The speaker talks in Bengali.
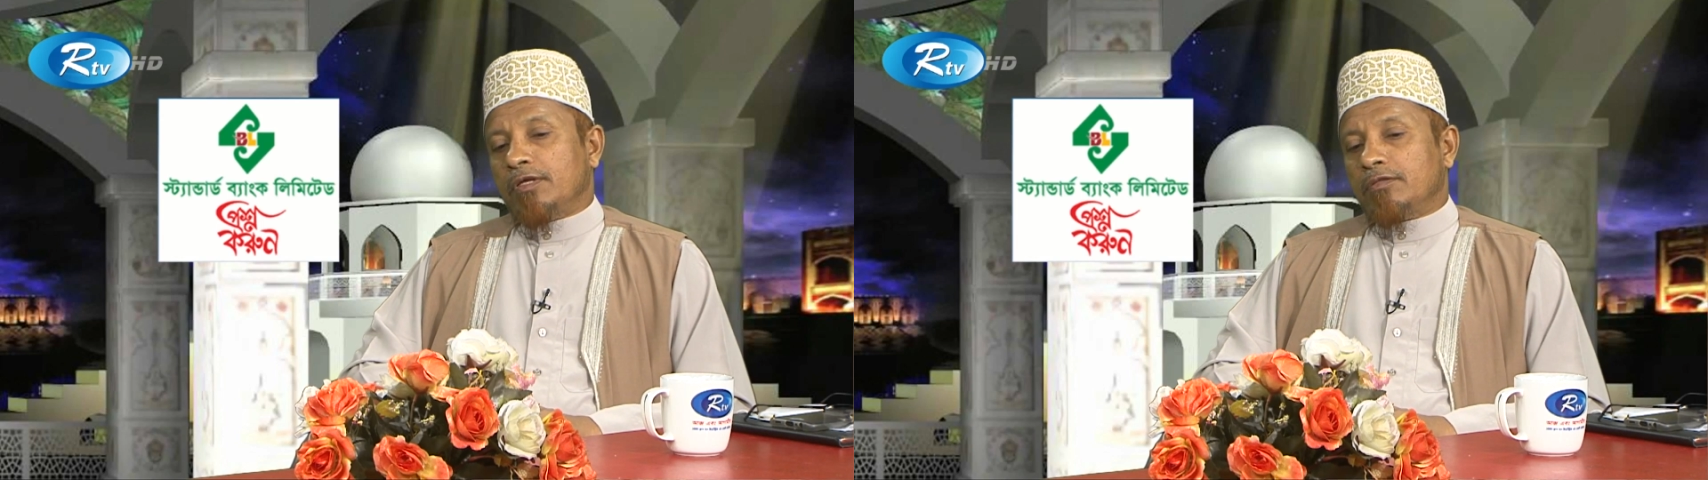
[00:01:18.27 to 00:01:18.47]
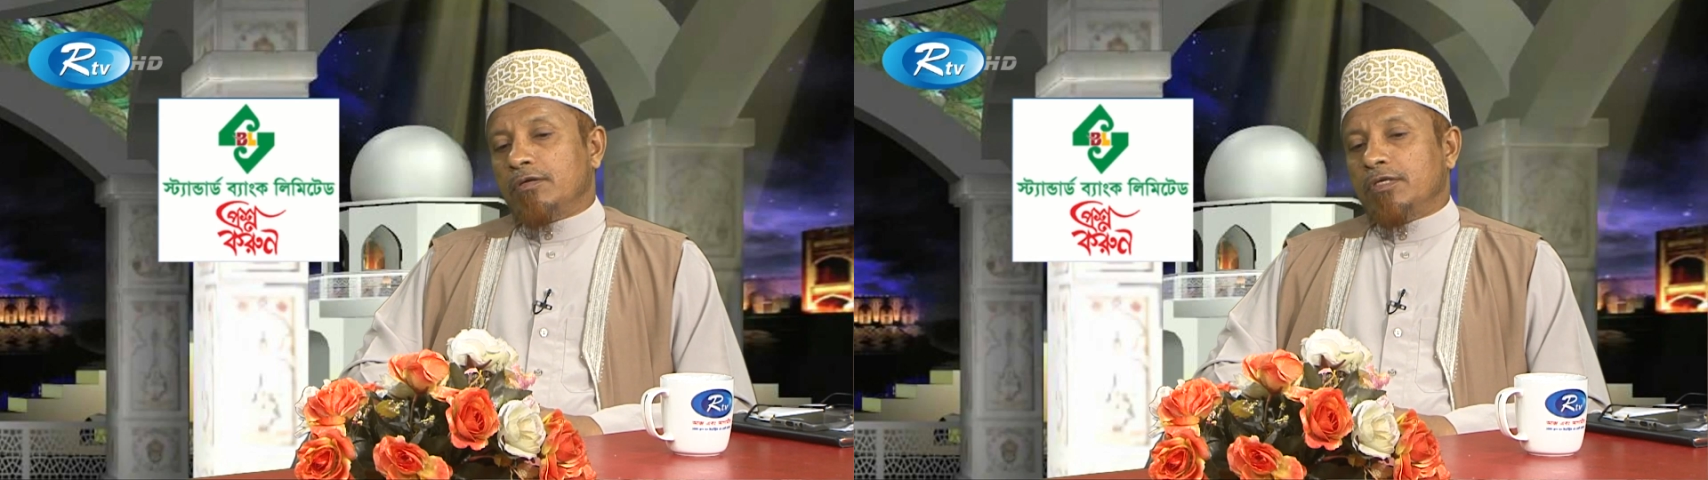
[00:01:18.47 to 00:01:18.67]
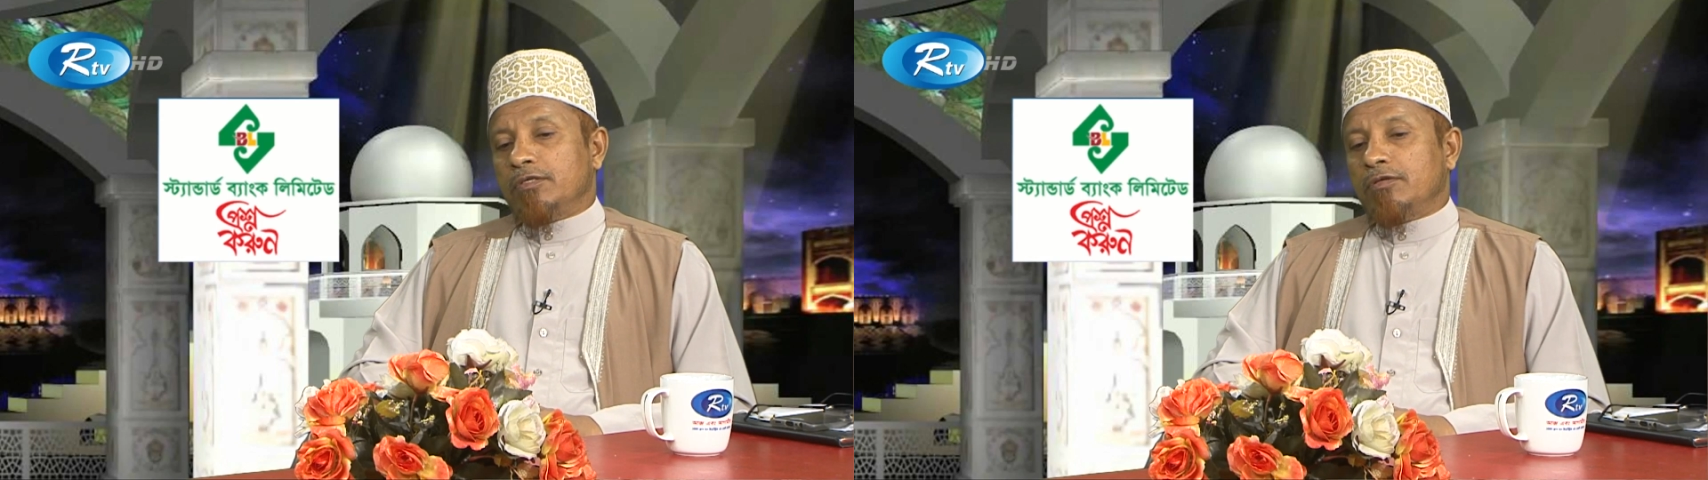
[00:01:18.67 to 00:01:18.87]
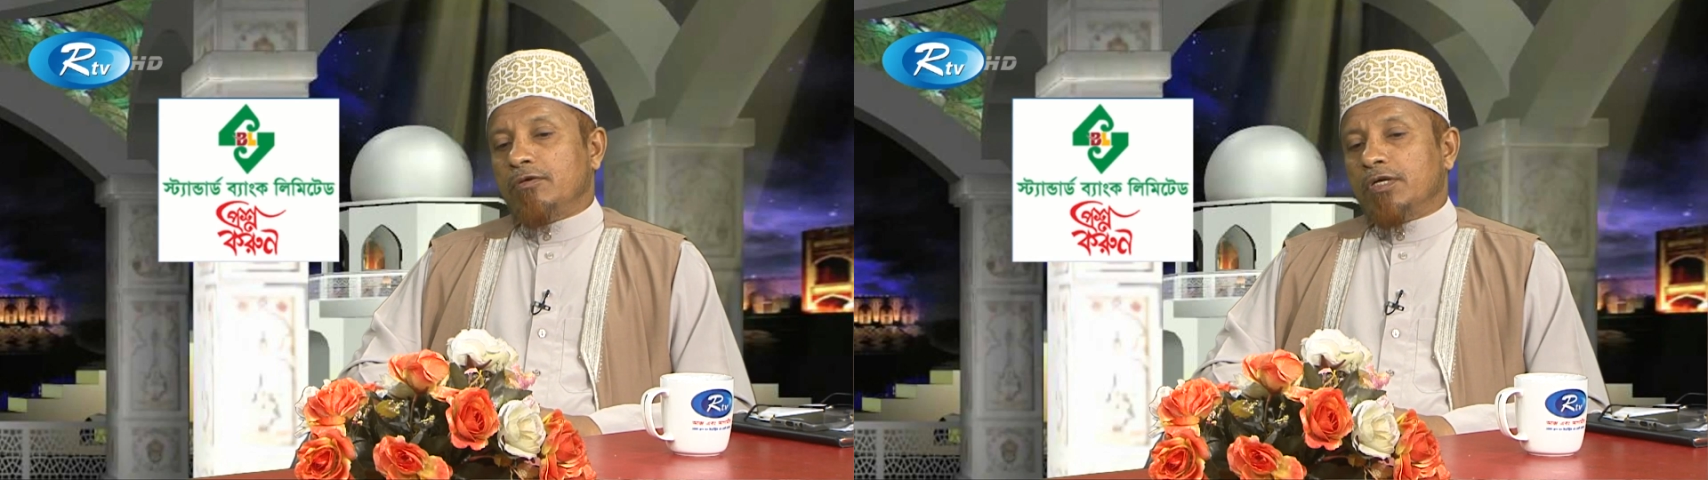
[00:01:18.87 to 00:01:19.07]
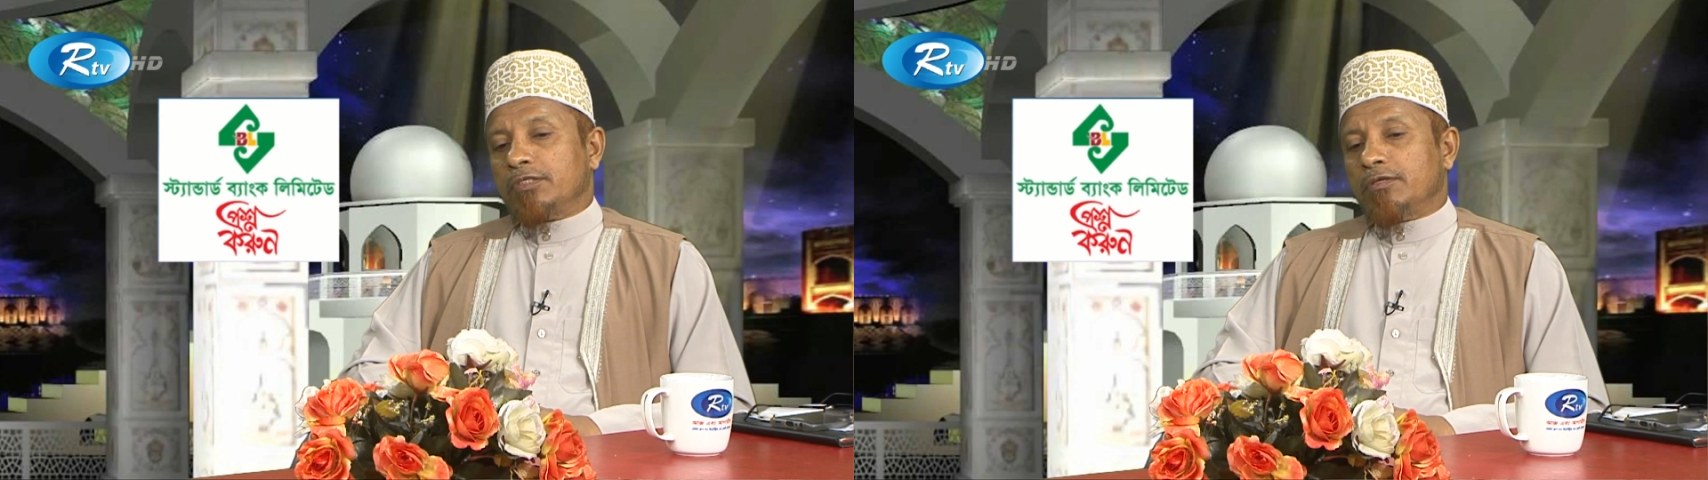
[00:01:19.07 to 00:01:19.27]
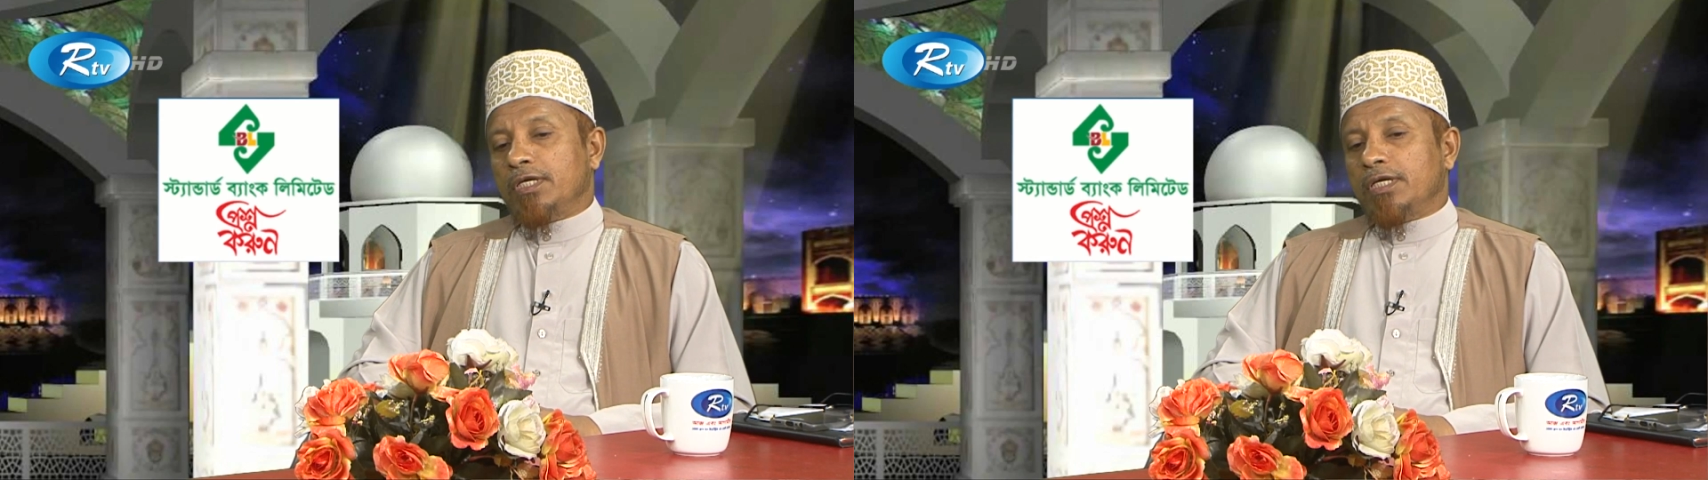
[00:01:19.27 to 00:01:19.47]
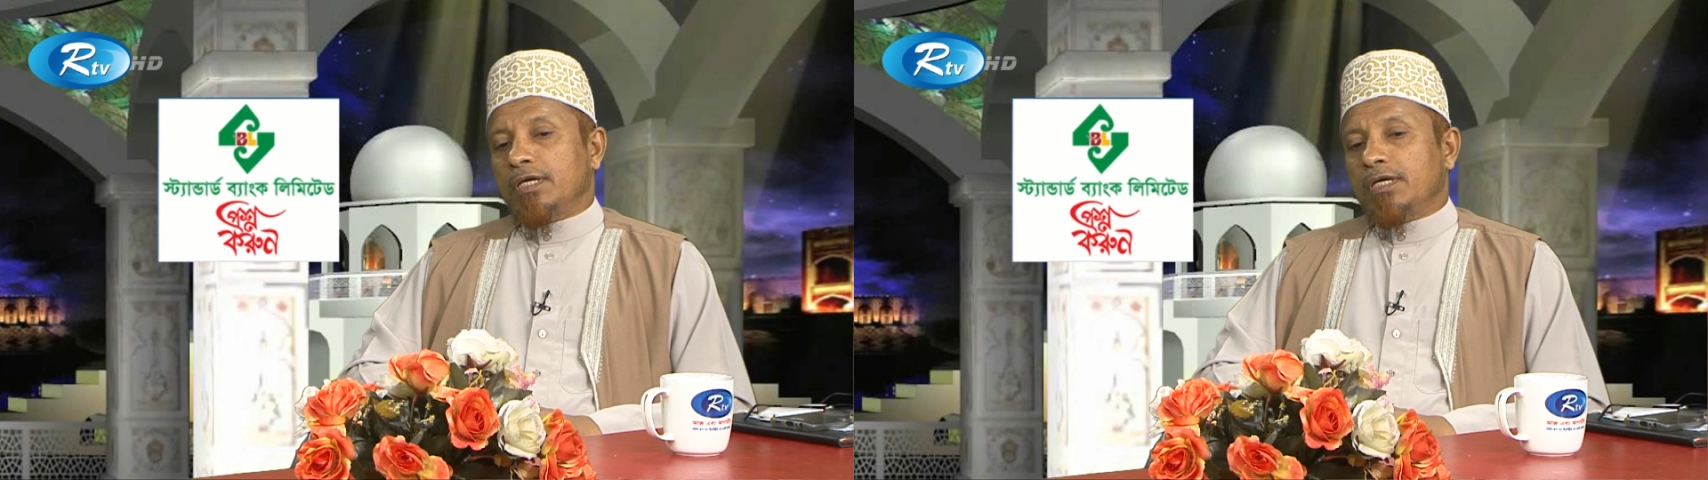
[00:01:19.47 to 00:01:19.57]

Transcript: তো এই জন্য আসলে